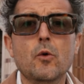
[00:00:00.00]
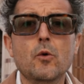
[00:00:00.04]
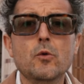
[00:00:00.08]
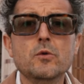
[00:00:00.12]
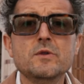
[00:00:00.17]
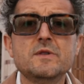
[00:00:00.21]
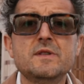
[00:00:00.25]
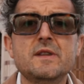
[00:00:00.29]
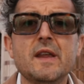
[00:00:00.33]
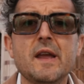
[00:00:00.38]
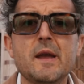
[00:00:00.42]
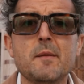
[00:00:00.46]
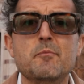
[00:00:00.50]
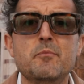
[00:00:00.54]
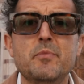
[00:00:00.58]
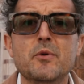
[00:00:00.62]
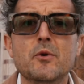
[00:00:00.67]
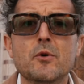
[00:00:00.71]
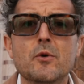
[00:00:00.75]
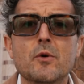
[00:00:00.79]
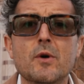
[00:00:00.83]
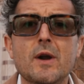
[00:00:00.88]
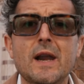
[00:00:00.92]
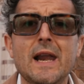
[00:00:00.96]
Un
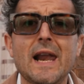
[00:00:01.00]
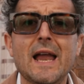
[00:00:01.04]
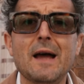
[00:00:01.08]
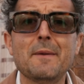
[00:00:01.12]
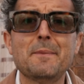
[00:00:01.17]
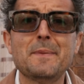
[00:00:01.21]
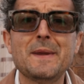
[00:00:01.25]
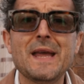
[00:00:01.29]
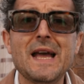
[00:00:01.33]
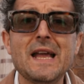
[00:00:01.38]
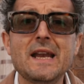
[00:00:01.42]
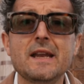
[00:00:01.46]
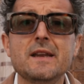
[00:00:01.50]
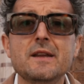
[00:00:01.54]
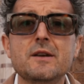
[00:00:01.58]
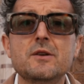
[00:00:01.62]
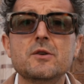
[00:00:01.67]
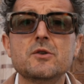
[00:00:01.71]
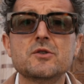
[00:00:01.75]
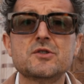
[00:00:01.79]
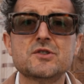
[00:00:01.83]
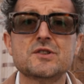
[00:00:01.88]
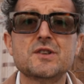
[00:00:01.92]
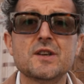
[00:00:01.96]
tempo la piana di
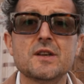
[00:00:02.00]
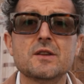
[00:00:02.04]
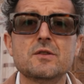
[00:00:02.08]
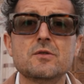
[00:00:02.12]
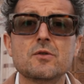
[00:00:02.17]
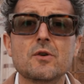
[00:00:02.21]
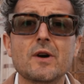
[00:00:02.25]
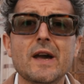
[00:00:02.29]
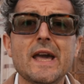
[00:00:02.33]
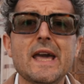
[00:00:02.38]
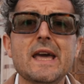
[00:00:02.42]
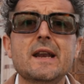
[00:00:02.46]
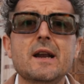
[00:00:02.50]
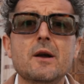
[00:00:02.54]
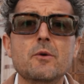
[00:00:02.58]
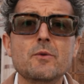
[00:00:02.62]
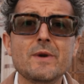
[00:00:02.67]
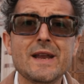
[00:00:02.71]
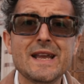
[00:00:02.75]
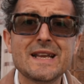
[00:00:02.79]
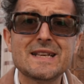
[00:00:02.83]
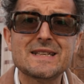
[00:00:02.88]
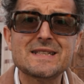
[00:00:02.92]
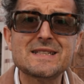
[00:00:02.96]
Grosseto era
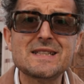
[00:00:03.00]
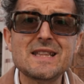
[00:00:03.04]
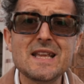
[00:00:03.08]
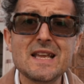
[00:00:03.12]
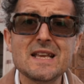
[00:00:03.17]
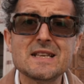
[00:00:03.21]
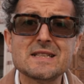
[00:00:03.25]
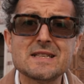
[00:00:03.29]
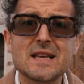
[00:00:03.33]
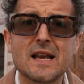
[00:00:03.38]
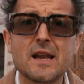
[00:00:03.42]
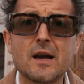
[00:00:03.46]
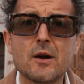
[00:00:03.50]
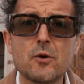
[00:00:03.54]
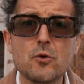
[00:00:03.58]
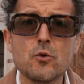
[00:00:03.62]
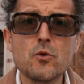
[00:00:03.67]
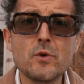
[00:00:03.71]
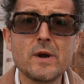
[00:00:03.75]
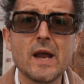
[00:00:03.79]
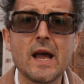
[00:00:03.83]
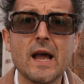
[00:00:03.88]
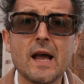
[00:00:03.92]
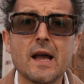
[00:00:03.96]
un'estesa
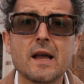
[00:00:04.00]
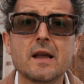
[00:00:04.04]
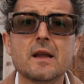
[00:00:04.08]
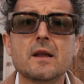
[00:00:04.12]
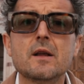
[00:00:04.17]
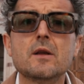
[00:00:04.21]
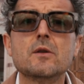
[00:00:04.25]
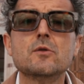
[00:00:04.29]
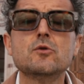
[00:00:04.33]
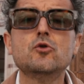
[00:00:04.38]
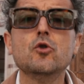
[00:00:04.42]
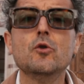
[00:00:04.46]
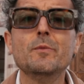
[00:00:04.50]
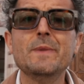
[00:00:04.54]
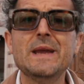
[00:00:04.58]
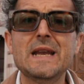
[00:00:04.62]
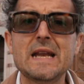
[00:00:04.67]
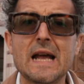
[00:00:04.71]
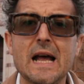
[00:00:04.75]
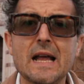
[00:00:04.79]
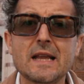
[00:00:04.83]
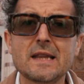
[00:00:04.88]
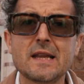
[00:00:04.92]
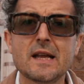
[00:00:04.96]
laguna
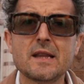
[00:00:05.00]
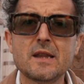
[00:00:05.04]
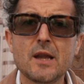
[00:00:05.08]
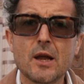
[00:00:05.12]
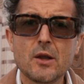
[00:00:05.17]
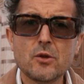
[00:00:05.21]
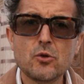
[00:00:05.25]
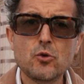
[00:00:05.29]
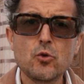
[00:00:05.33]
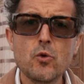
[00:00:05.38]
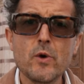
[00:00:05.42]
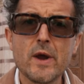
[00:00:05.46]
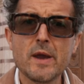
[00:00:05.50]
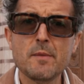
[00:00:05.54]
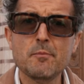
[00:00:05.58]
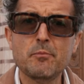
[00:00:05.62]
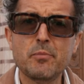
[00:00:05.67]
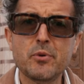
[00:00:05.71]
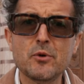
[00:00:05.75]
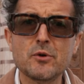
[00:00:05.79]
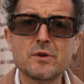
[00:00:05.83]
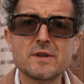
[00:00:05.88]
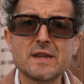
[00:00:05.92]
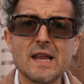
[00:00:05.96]
dominata da due
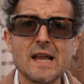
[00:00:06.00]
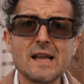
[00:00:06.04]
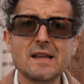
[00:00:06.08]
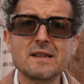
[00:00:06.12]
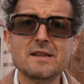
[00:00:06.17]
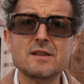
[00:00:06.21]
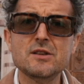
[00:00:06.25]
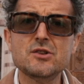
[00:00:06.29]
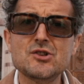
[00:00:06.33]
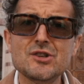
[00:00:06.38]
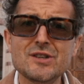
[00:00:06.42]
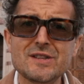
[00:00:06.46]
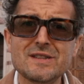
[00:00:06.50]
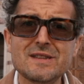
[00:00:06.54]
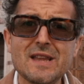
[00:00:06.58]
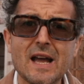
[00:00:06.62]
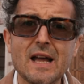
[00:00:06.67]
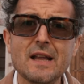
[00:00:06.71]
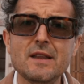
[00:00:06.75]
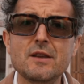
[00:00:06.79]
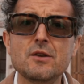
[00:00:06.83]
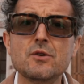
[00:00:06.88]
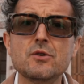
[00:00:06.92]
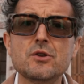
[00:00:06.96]
importanti
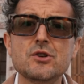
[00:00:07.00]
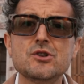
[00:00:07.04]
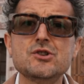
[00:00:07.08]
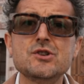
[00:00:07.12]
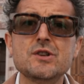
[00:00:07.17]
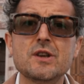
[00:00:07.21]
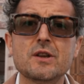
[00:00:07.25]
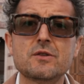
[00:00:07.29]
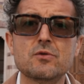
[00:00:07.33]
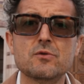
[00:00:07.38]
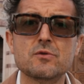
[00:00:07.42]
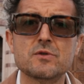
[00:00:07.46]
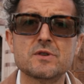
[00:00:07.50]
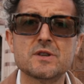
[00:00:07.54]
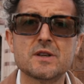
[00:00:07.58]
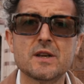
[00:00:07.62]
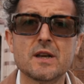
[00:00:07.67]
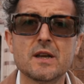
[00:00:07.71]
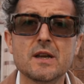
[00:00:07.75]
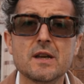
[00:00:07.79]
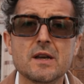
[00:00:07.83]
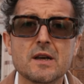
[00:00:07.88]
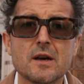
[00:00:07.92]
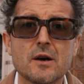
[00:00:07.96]
città di origine
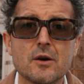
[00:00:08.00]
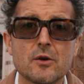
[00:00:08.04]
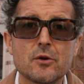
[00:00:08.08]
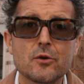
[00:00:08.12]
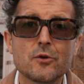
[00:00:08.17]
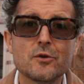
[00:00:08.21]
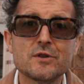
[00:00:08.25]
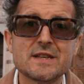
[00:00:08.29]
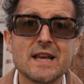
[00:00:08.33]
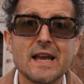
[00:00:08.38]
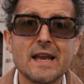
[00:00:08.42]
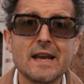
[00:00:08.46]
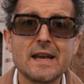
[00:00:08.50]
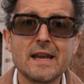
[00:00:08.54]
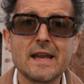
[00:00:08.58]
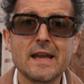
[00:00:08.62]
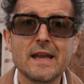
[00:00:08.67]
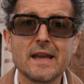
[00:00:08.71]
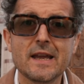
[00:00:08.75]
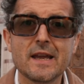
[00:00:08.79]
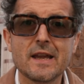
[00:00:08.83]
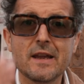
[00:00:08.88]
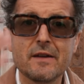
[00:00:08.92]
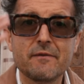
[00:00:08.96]
etrusche, Roselle
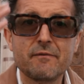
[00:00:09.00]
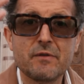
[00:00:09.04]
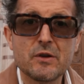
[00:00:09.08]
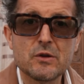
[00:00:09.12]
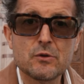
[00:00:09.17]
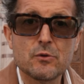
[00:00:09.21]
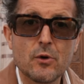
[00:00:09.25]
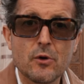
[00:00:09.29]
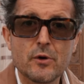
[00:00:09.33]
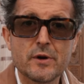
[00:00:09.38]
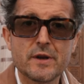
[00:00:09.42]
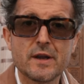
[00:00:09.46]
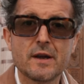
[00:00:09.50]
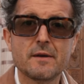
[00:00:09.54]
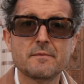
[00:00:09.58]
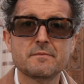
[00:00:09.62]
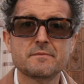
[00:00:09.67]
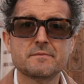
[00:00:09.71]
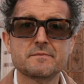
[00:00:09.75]
e Vetulonia.